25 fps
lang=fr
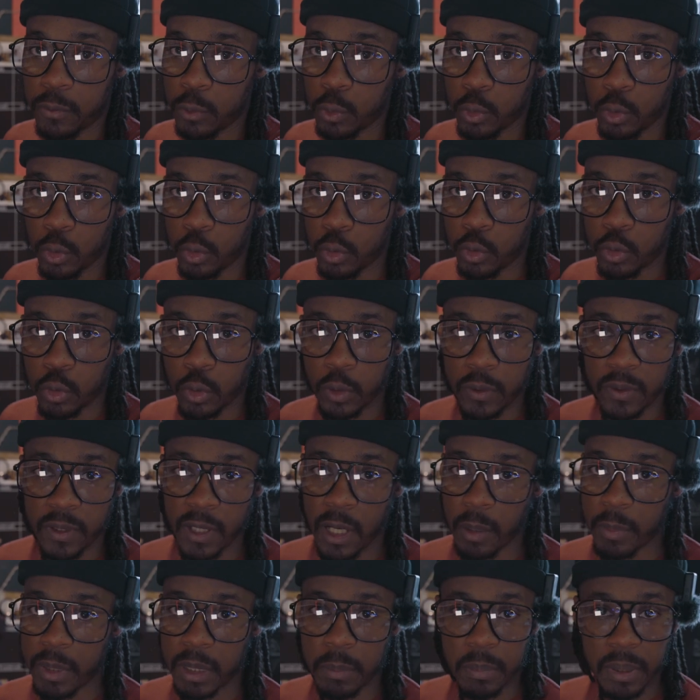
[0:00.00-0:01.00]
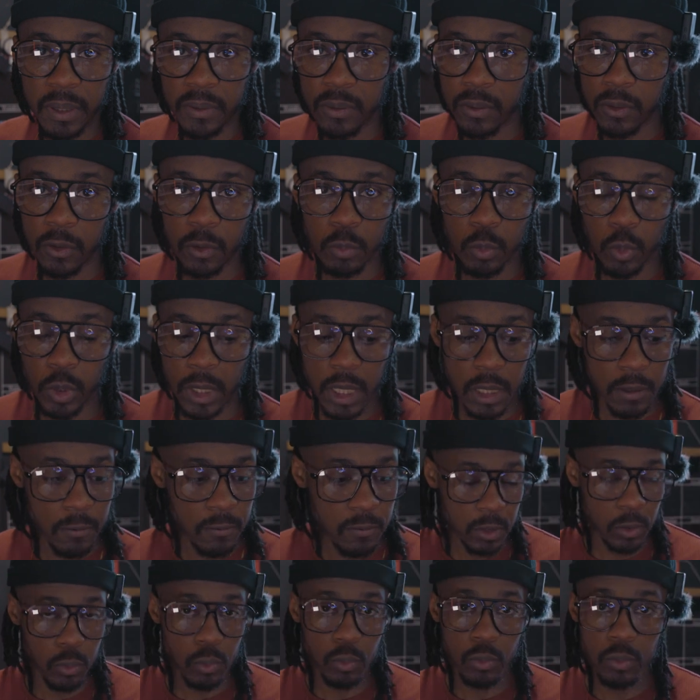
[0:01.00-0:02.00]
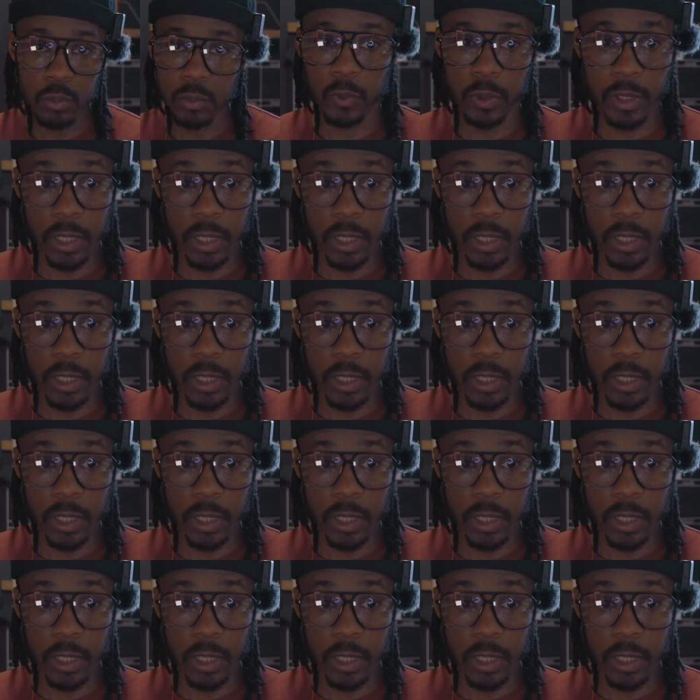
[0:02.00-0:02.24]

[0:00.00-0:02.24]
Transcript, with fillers: Il faut juste s'armer de patience, mon gars. C'est tout.